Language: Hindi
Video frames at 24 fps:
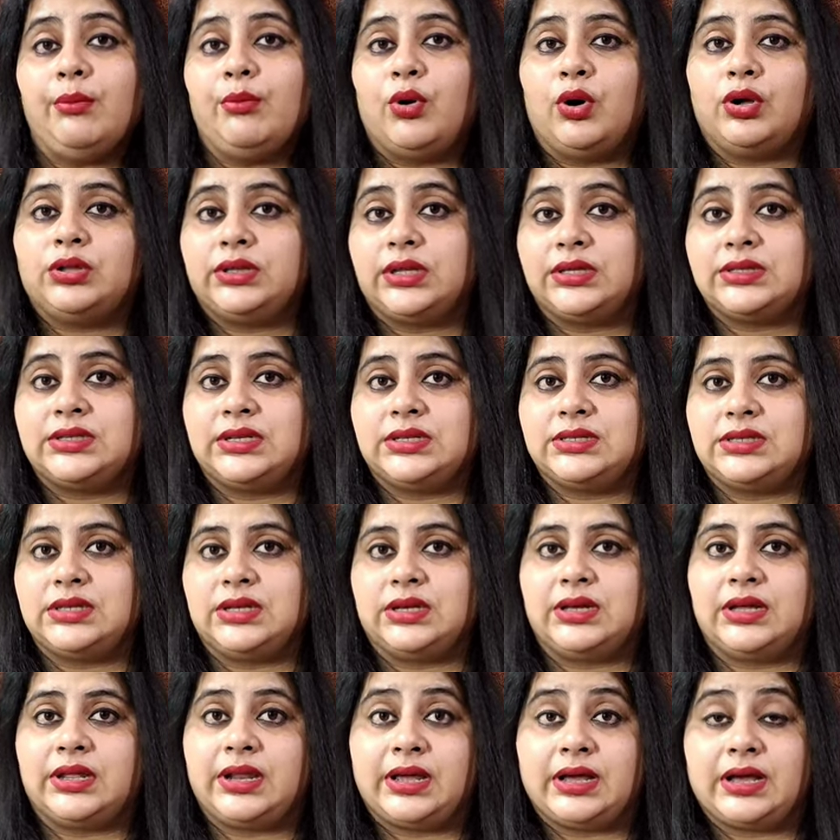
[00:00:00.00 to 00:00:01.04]
काम बहुत अच्छे
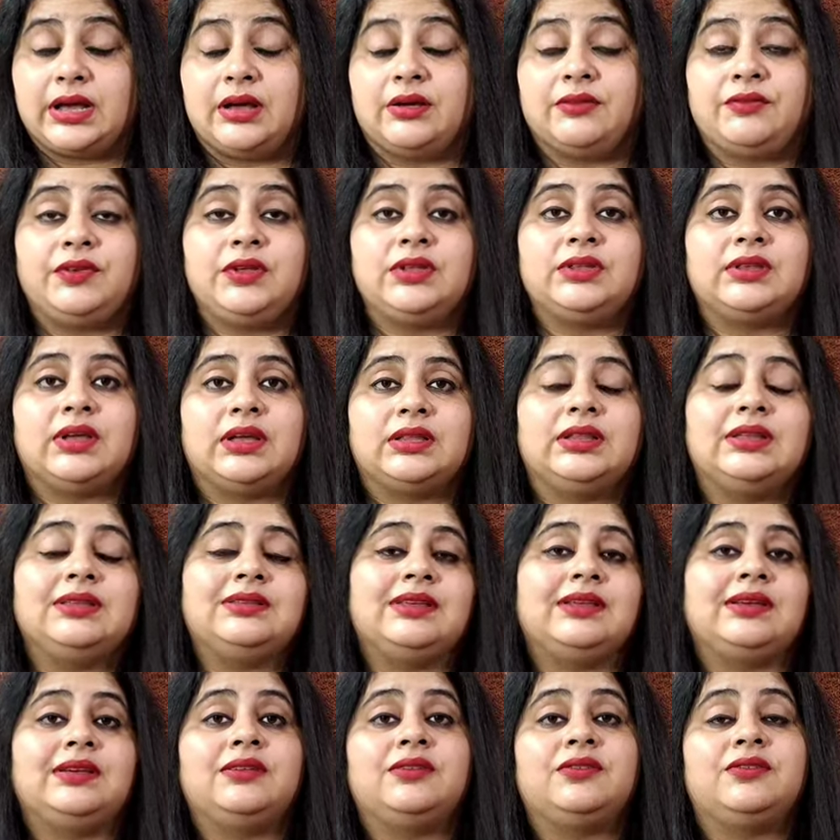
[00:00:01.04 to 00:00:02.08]
से करा है काफी ज्यादा
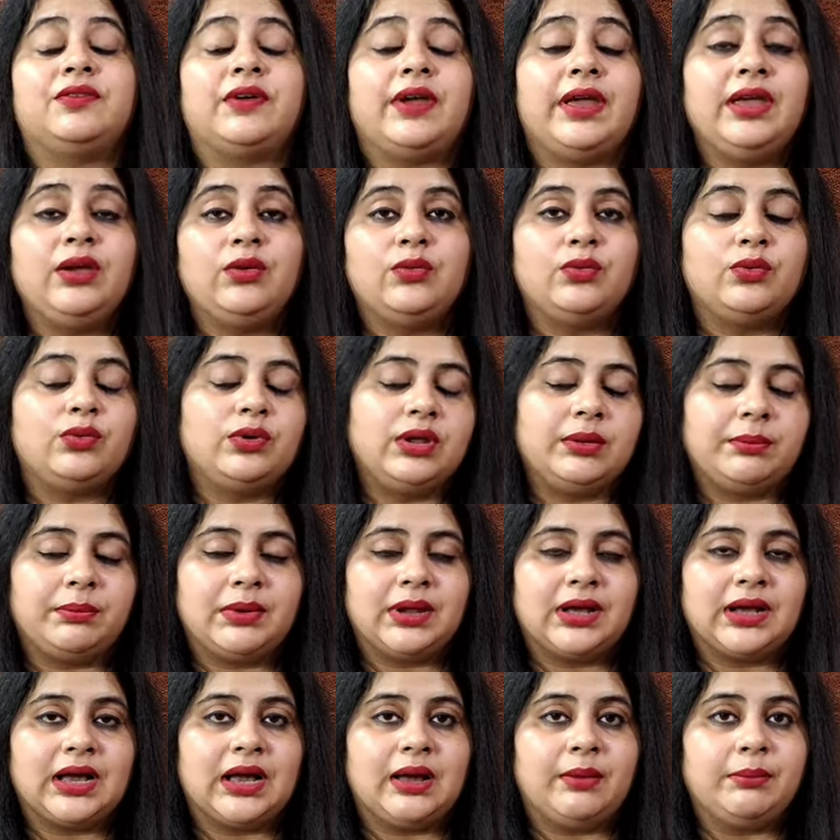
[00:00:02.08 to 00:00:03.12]
सेटिस्फाइंग उन्होंने
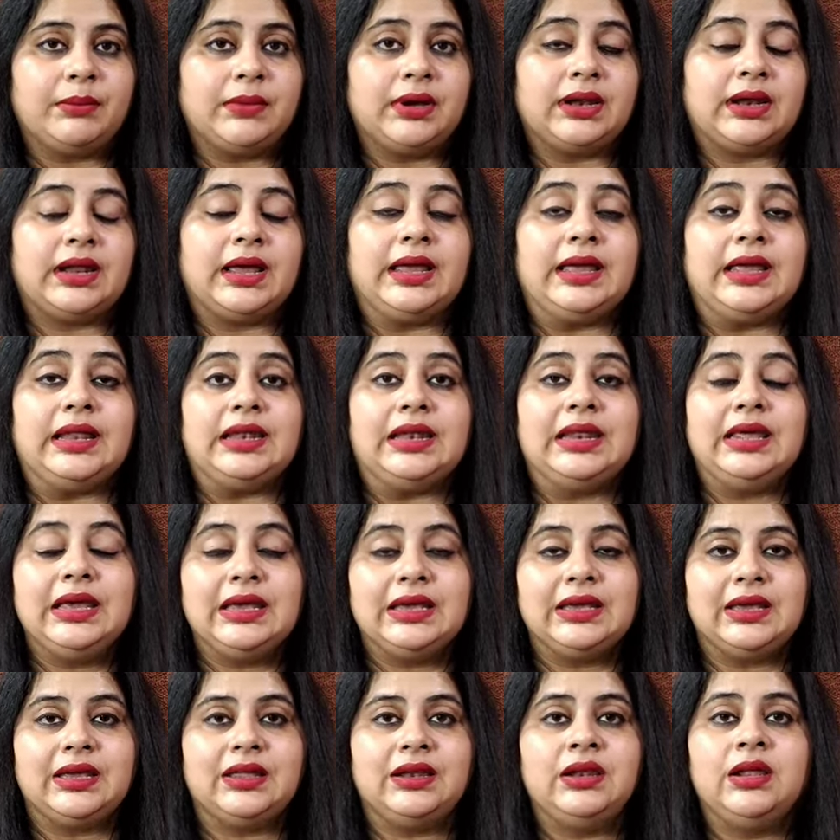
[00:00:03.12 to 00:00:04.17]
अपना काम करा है
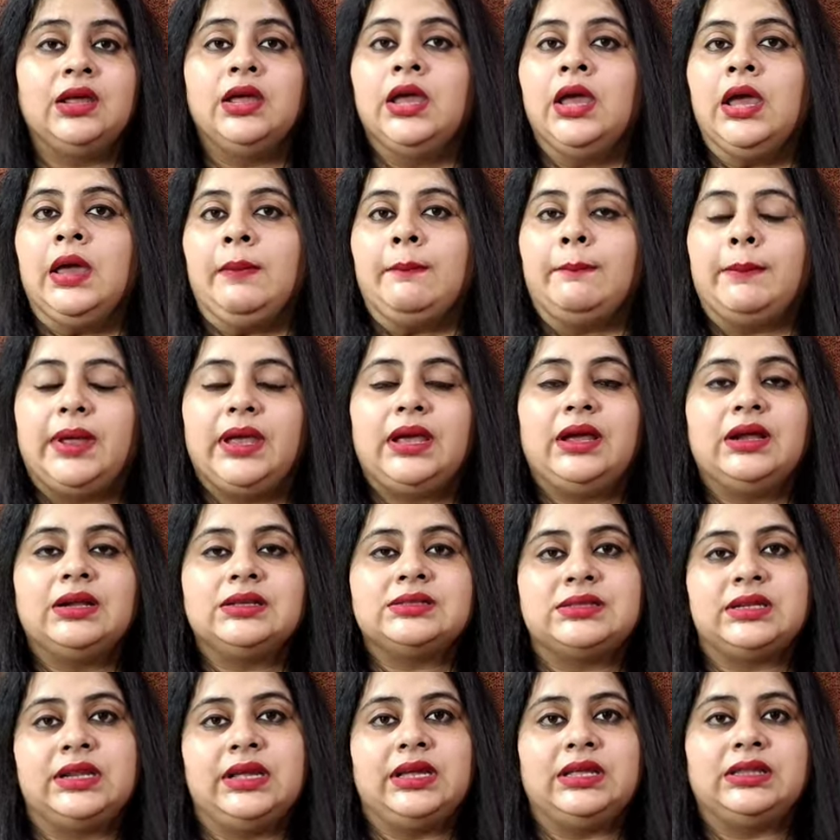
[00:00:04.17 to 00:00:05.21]
लेकिन
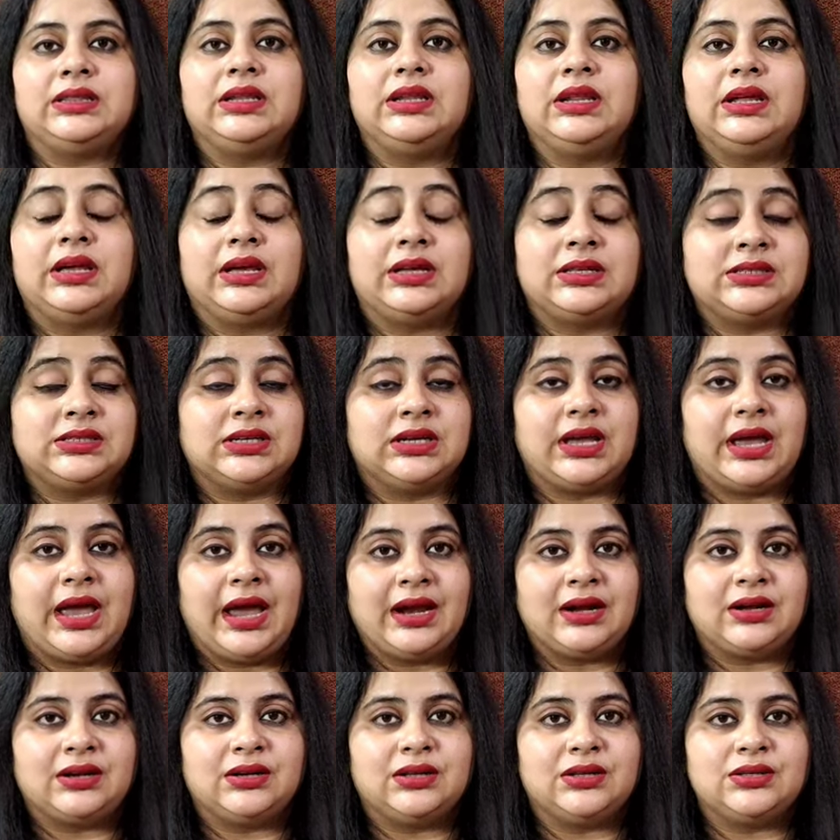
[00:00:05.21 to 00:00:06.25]
मेकर्स ने इतने अच्छे
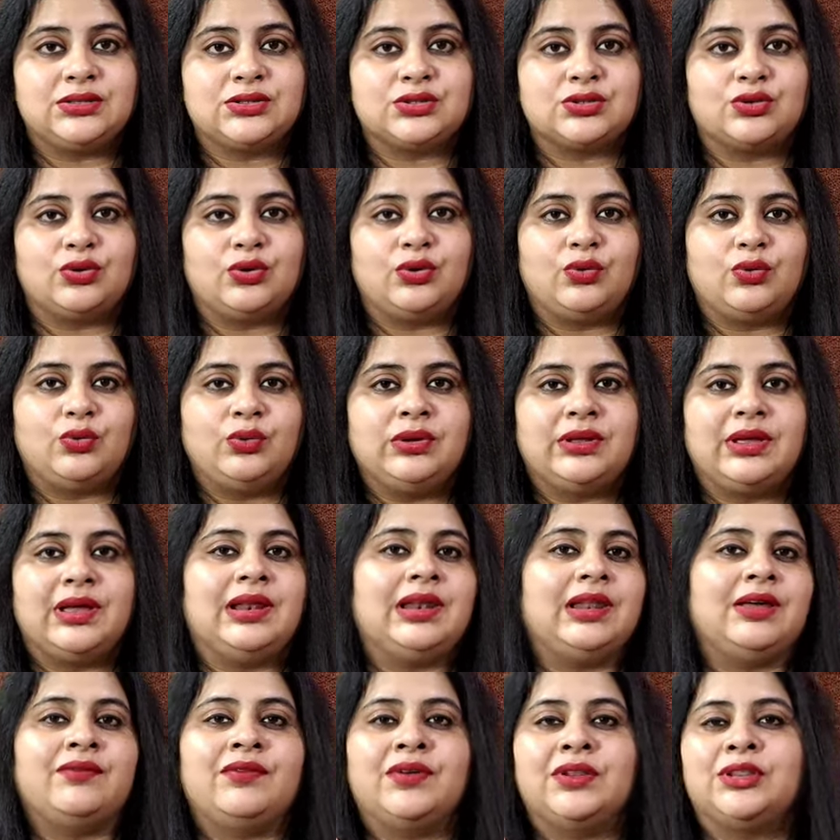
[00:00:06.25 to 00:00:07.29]
एक्टर्स को उनके
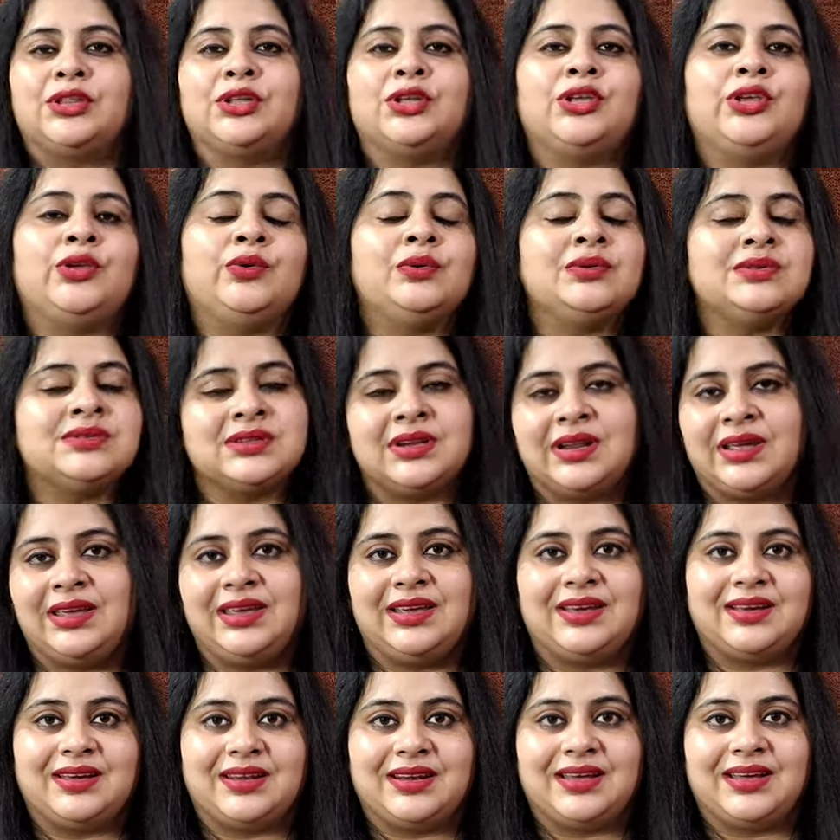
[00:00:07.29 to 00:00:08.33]
लेवल तक यूज
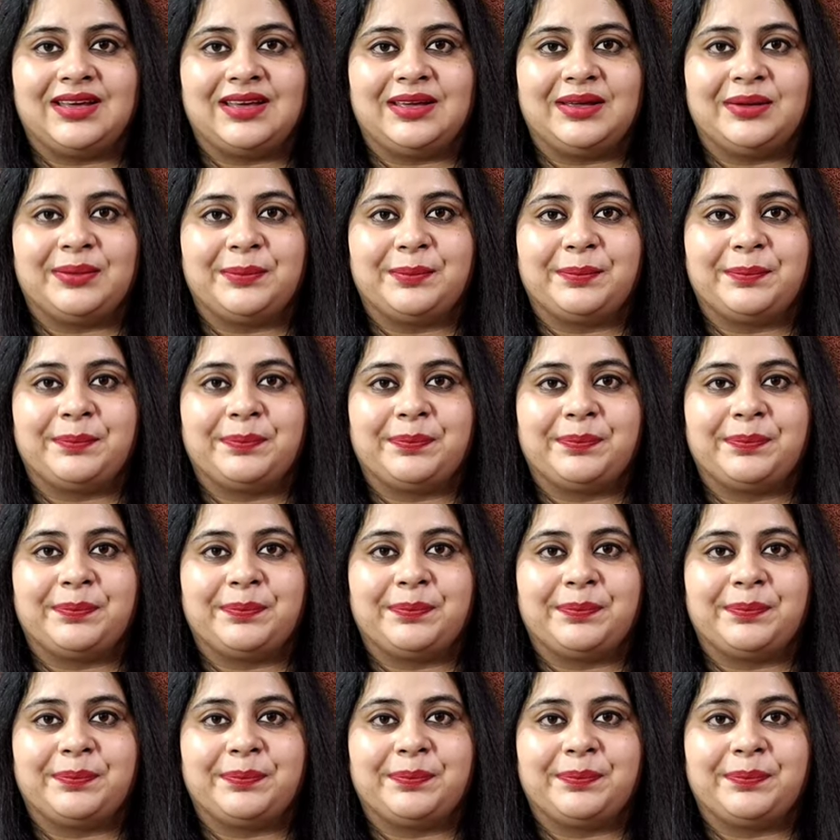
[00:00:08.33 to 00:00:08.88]
नहीं करा है